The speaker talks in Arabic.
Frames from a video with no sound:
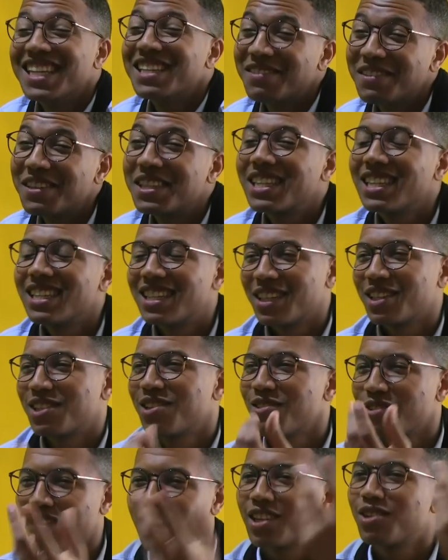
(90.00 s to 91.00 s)
تفرتيت
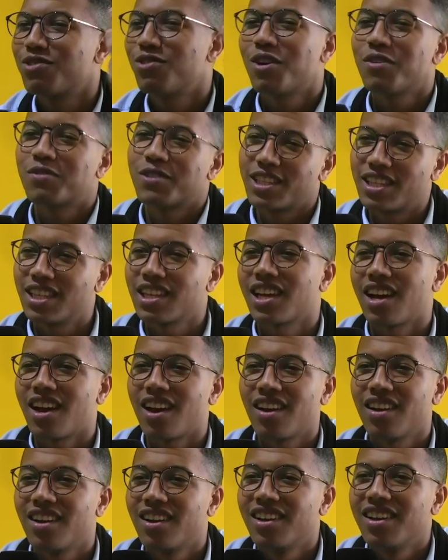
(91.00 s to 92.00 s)
جون كنقولوها في
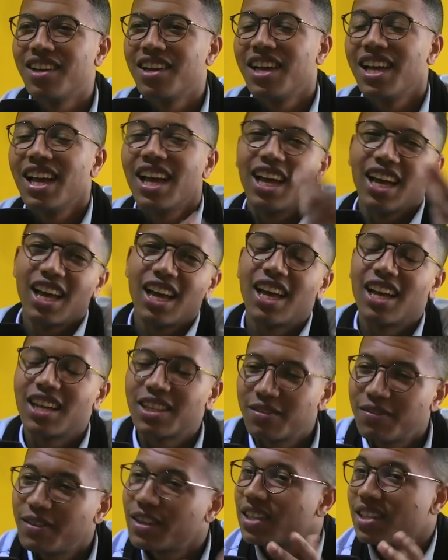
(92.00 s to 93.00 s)
الزنقه آه
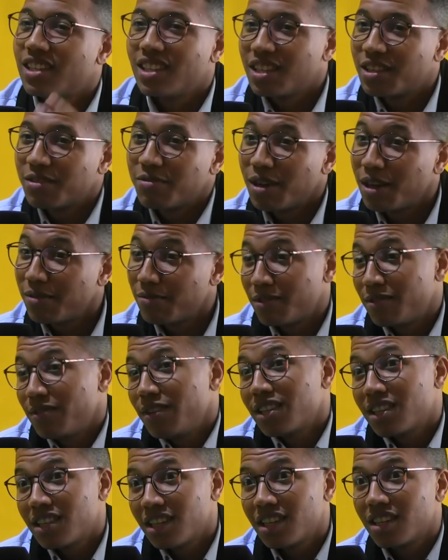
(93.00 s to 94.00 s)
تفرتيت فهمت
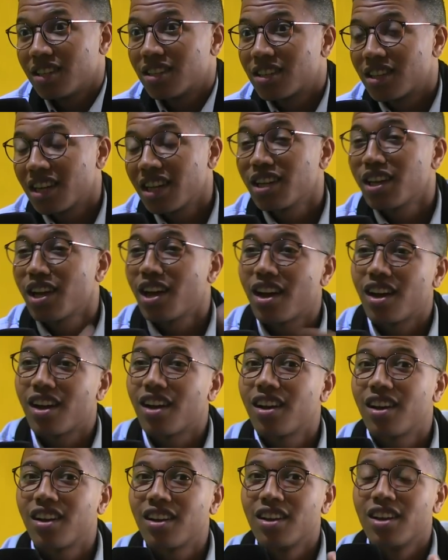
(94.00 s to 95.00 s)
تفرتيت كاينه
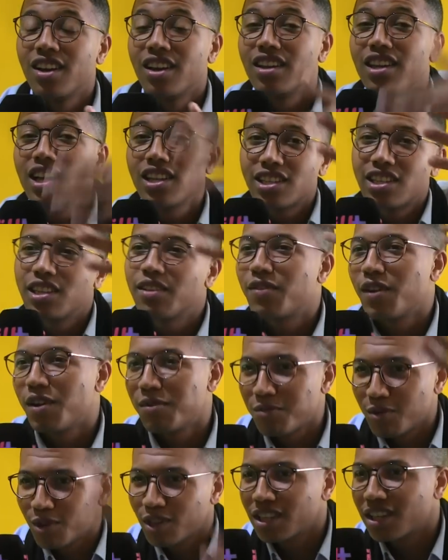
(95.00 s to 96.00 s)
الناس اللي
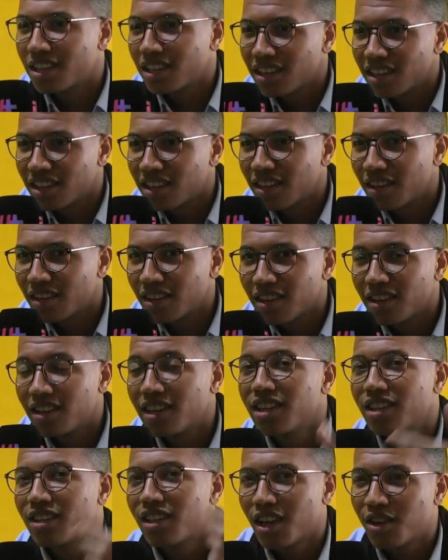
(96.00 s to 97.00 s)
فهموا هذيك
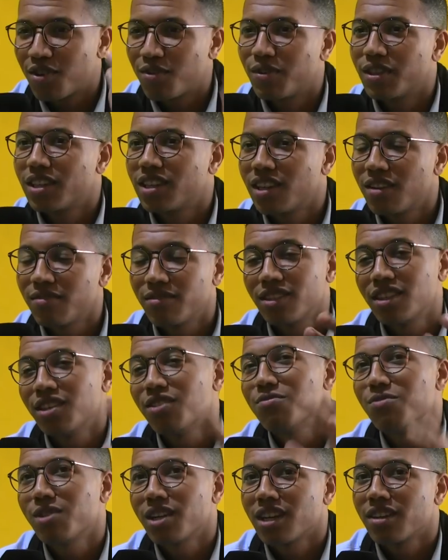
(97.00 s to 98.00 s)
اللي ضحكوا في هذيك لا
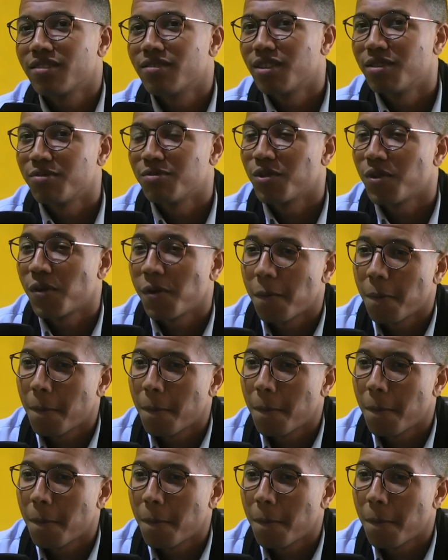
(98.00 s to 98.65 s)
فيديو هما اللي غيفهموا